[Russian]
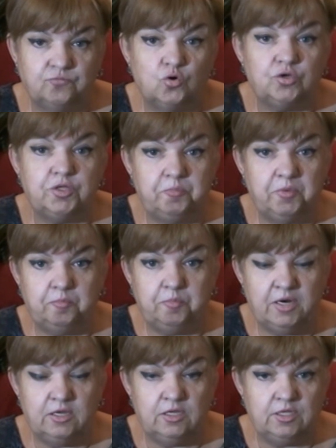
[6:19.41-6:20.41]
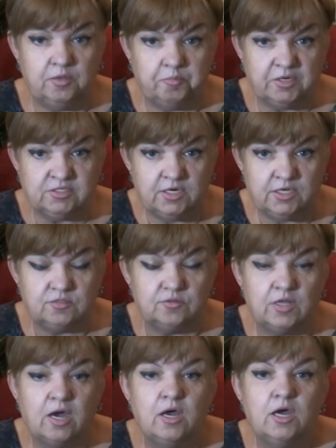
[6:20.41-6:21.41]
Ну а теперь
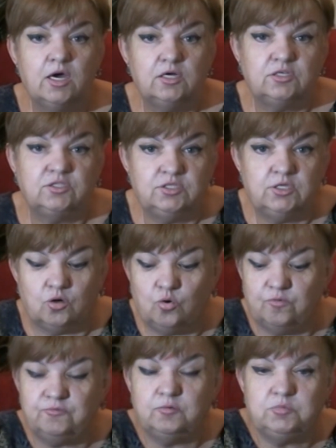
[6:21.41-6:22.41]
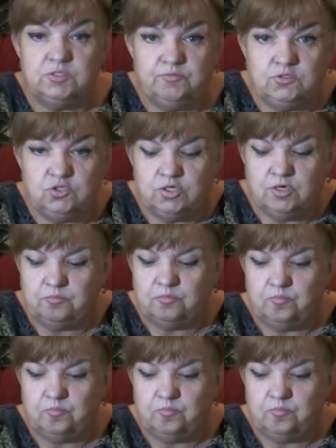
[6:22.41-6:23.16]
непосредственно к церковным свечам.